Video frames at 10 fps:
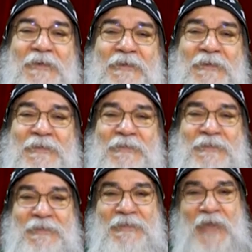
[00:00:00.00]
آه،
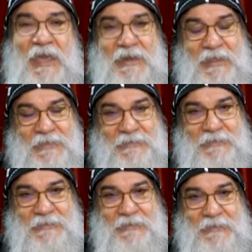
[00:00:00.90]
دي حلقة
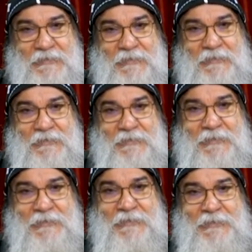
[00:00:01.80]
جديدة
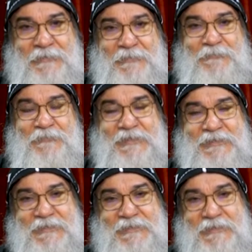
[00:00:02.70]
آه، في
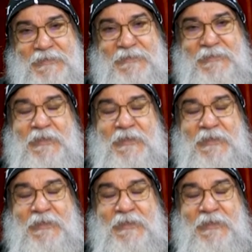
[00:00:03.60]
سلسلة